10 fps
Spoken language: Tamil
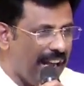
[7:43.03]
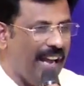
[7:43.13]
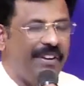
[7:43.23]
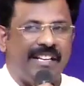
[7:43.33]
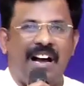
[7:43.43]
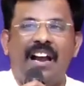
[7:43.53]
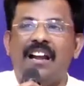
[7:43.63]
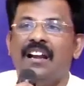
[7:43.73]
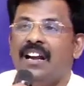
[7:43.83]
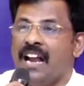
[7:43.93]

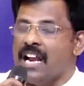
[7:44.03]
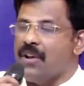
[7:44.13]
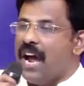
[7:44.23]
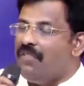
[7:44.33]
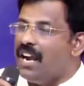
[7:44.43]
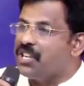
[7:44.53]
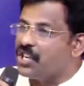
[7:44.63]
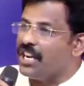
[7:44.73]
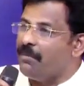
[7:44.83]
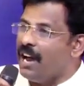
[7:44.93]
அல்லாவிட்டால் நான்
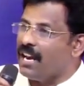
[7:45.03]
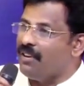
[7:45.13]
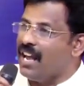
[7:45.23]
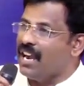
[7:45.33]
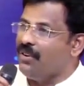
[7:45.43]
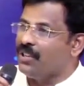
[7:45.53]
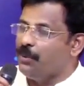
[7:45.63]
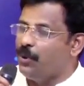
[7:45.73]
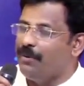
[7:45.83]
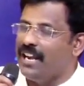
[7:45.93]
அவலட்சணமானவனாக
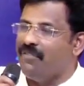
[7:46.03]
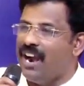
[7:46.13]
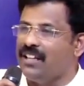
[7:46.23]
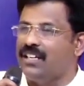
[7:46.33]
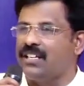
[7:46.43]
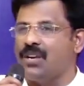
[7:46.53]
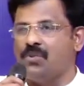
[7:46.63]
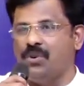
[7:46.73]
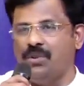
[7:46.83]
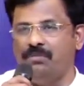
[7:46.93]
இந்த பூமியிலே
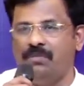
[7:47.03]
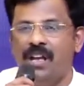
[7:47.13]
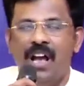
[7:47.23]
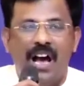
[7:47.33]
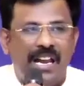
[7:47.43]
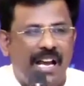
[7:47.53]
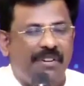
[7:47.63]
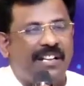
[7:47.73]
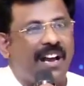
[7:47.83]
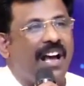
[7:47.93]
வாழ்ந்திருக்கக்கூடும்
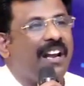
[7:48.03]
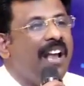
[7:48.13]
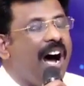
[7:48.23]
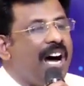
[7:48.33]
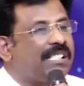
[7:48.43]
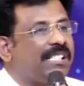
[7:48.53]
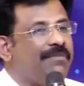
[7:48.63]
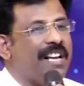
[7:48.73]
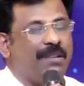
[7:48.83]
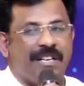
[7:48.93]
அல்லாவிட்டால்
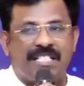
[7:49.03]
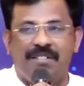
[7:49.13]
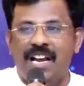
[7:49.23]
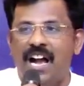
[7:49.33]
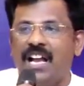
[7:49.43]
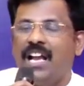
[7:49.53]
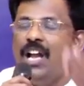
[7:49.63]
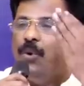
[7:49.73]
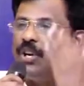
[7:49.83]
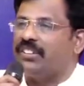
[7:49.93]
ஆசீர்வாதமற்றவனாக
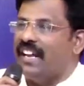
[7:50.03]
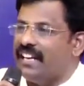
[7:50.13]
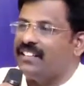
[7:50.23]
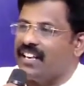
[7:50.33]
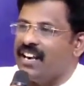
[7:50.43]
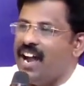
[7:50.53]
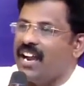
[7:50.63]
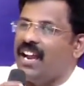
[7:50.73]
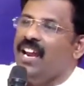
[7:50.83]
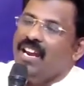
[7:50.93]
ஒரு
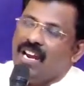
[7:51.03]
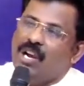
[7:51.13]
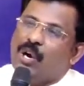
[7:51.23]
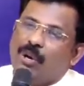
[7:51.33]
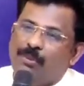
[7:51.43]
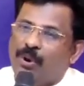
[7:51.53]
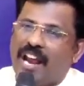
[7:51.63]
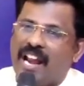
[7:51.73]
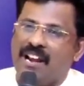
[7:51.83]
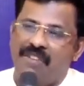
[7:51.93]
தரித்திரனாக எங்கோ ஒரு
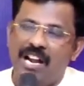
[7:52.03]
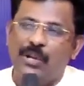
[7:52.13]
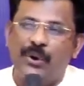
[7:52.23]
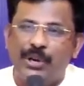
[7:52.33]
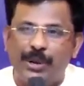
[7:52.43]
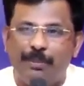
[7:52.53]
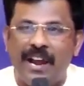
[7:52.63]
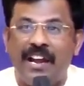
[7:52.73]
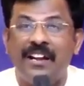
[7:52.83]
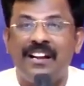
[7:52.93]
மூளையில நான் வாழ்ந்து
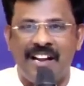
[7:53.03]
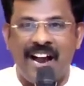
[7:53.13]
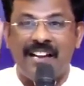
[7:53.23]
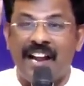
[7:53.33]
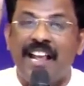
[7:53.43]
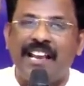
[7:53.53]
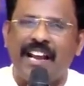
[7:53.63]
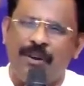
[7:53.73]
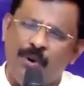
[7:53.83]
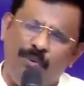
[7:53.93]
கொண்டிருப்பேன் நான்
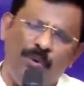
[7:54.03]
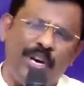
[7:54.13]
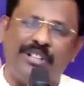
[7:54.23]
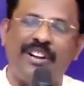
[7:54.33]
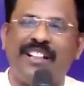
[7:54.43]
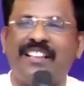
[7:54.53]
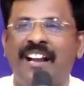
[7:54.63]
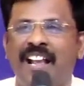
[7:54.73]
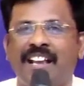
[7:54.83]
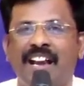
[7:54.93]
நினைக்கிறேன் ஒவ்வொரு
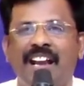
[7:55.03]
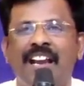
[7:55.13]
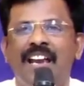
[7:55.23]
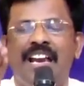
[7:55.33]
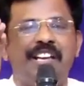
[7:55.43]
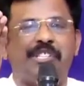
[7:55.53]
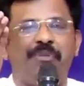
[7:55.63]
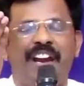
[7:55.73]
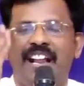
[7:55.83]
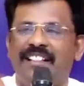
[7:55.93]
தருணத்தில் நினைக்கிறேன்
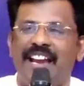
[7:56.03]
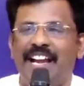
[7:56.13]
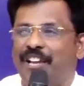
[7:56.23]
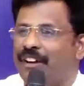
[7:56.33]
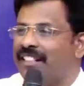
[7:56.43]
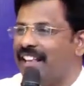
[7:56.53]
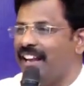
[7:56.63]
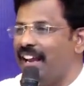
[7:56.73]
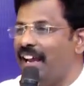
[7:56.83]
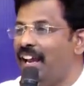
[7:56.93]
இயேசுவே என்னை தேடி
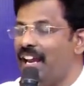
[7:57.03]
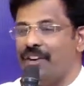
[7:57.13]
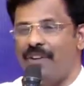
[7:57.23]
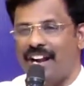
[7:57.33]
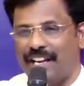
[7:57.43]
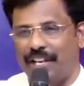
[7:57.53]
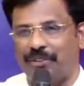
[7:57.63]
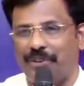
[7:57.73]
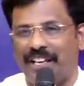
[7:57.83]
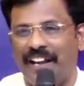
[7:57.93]
வந்தீர் என் வாழ்க்கையை
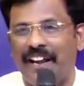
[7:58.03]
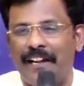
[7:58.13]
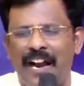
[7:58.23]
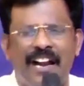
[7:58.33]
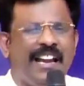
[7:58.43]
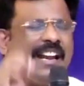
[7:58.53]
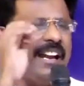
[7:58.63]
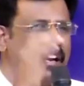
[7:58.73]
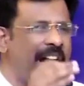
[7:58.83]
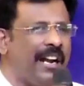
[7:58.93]
தொட்டீரே என்று
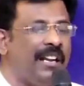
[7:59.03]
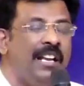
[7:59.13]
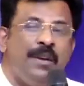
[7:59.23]
அடிக்கடி நான்